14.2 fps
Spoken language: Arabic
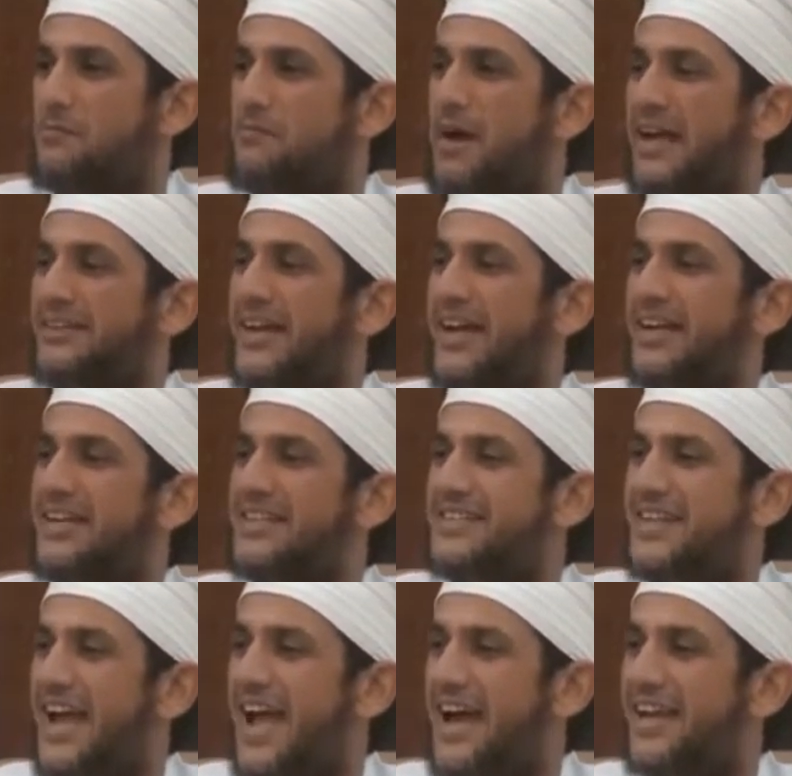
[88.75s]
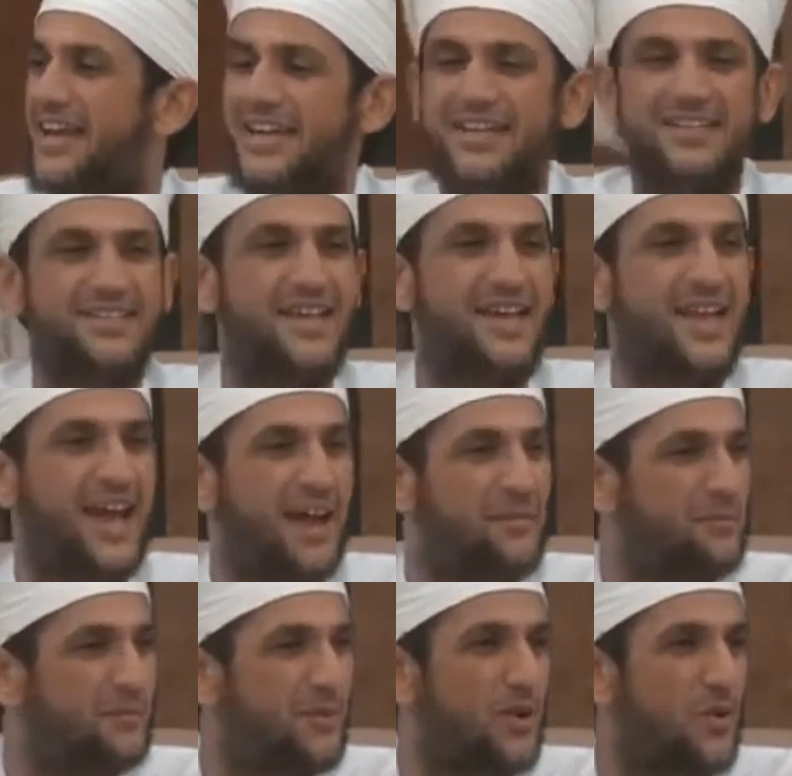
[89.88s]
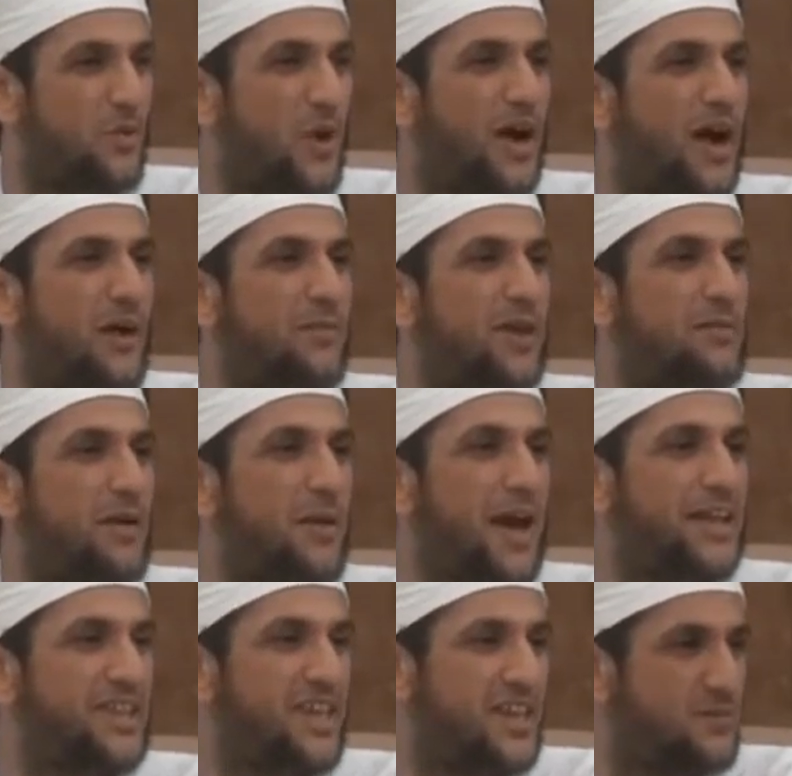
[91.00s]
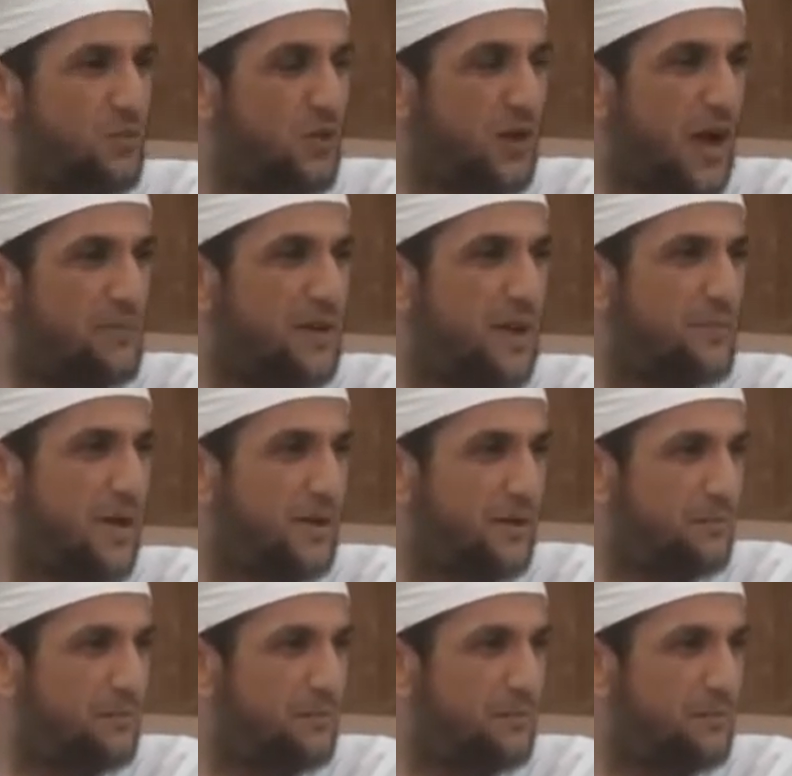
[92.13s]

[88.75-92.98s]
بعد عيسى عليه السلام وقبل مبعثه قبل